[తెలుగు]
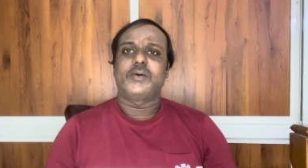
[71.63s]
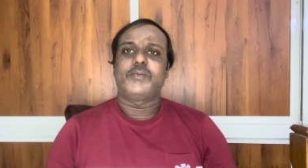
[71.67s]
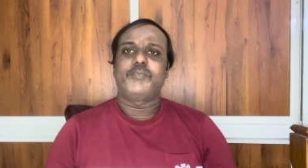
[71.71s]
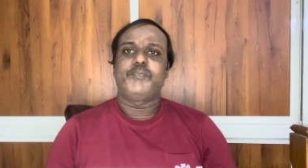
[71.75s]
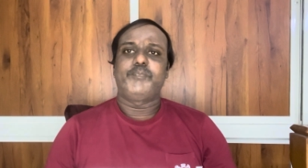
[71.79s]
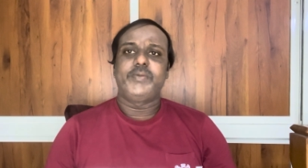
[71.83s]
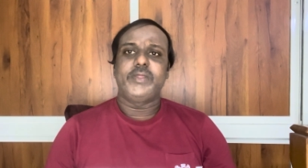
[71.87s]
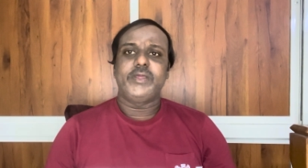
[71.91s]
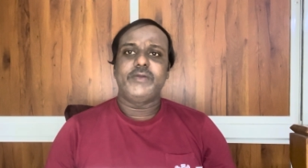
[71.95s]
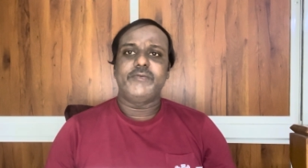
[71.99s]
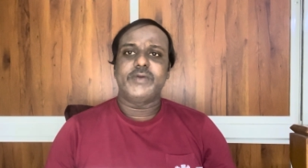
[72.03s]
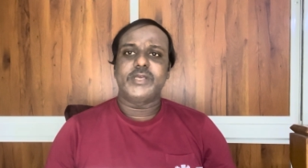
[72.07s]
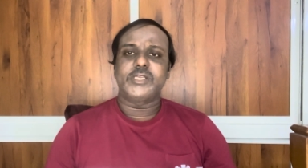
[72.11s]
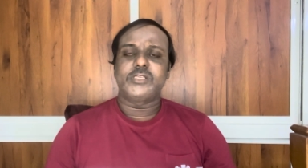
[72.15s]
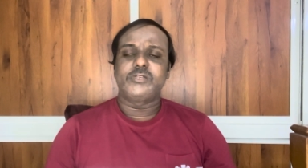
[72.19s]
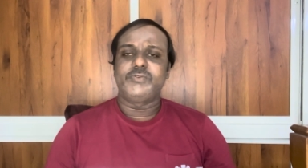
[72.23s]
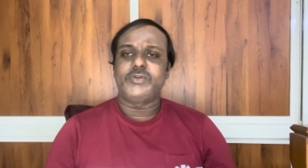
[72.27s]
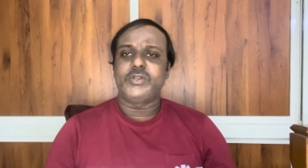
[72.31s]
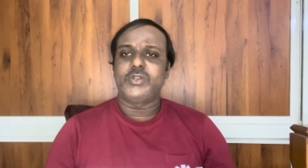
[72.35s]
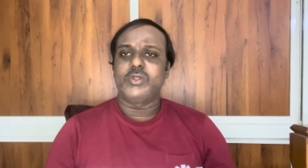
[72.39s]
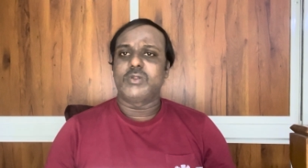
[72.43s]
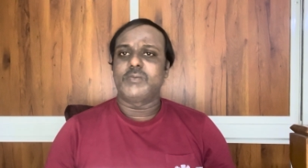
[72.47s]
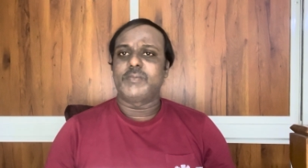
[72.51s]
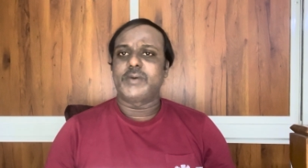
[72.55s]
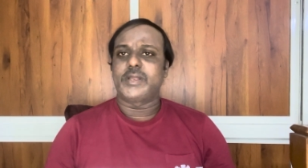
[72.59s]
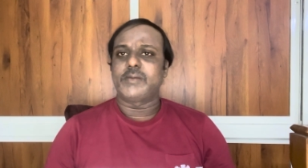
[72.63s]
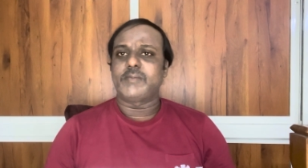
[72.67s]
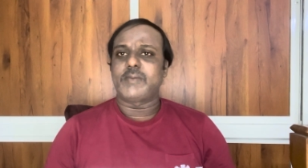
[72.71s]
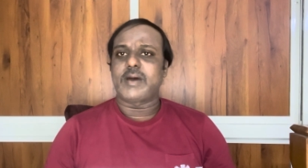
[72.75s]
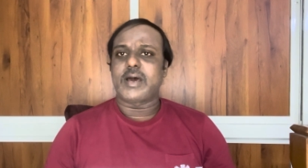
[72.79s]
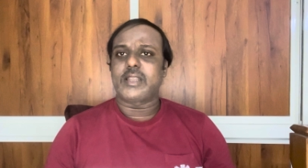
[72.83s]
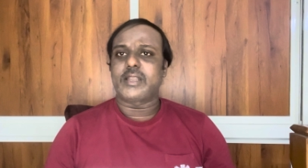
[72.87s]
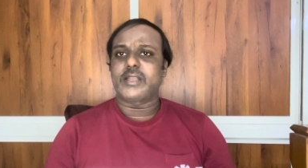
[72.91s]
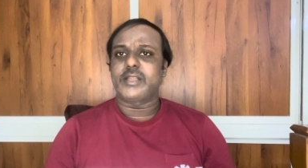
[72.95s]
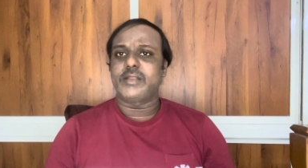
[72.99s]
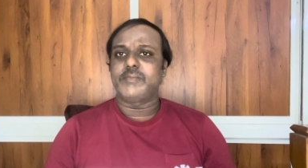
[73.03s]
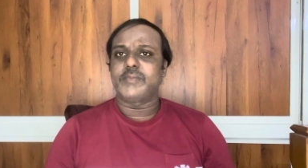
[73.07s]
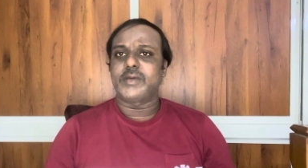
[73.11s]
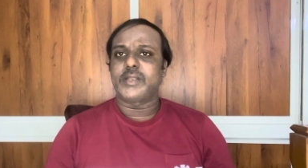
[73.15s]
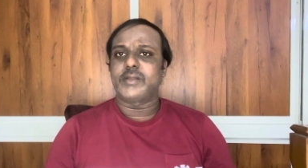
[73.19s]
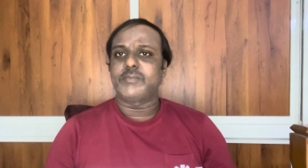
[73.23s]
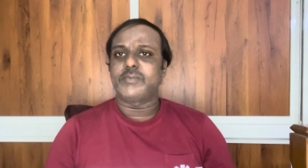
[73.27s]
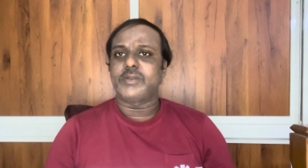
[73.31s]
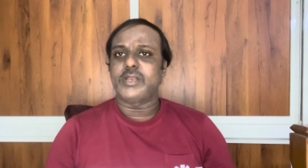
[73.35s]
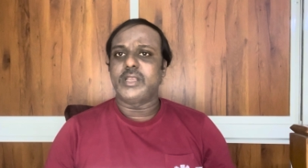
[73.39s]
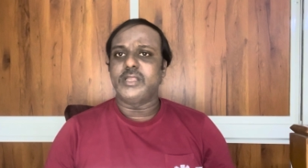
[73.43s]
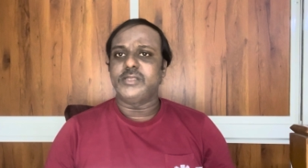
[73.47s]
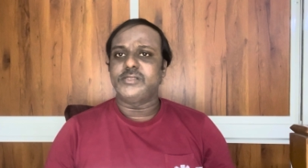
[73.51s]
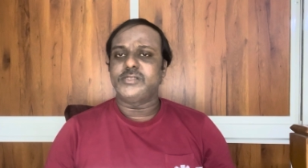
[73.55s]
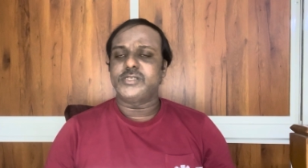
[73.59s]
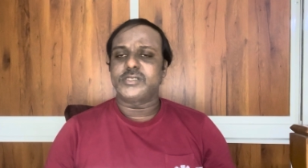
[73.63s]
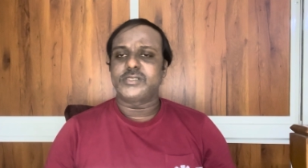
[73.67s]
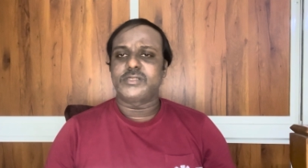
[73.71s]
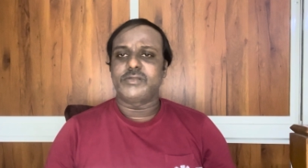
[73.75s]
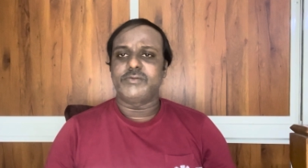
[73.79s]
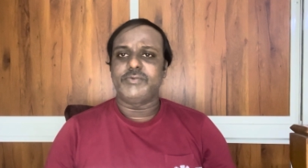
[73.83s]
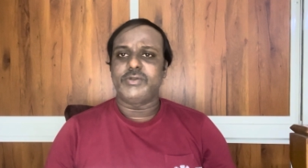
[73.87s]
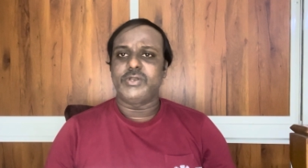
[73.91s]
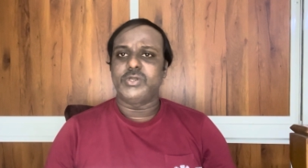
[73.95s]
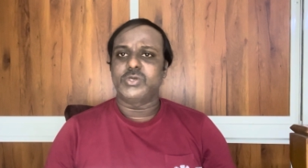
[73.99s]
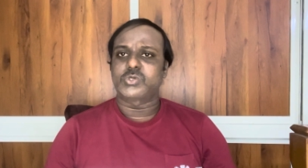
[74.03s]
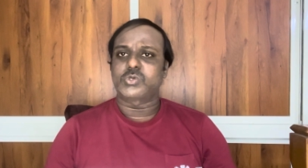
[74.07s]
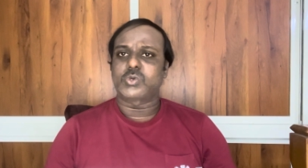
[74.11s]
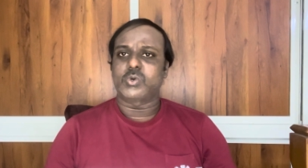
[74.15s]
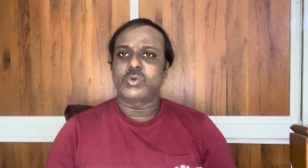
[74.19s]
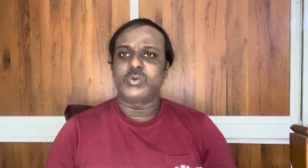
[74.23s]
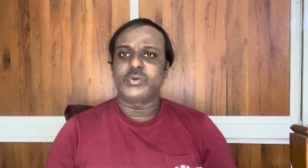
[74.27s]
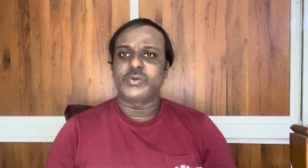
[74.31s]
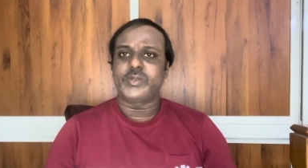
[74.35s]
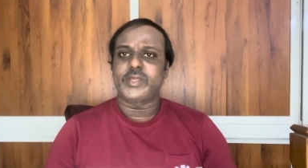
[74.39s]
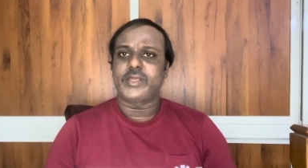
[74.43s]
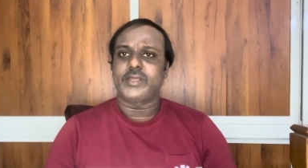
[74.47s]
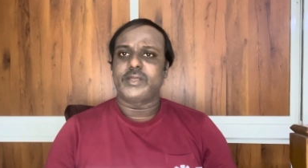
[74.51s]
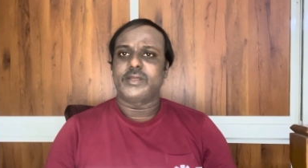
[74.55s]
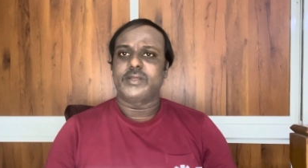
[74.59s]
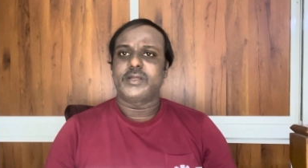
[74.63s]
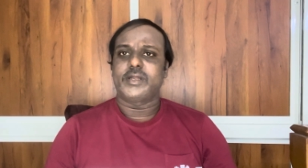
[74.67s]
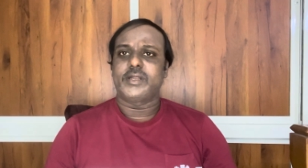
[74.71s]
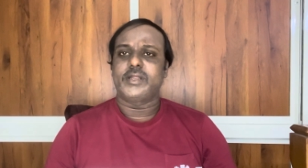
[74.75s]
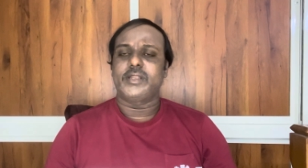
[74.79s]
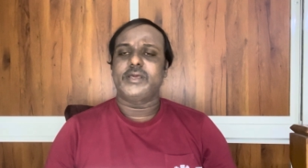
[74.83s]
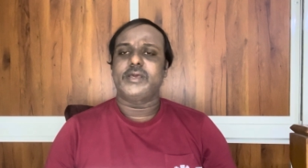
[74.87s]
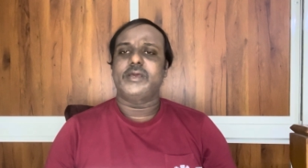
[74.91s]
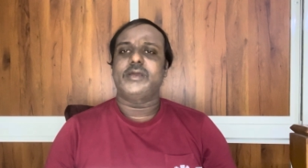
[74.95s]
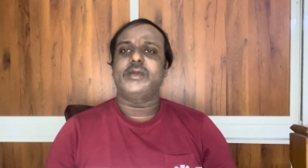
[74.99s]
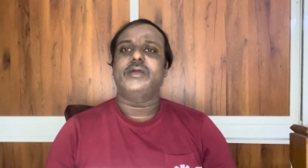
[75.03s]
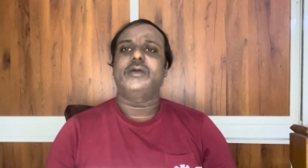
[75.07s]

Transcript: ప్రీవియస్ వీడియోలు మనం ఆల్రెడీ మనం రిలీజ్ చేసిన వీడియోస్ కొన్ని ఉన్నాయి అంటే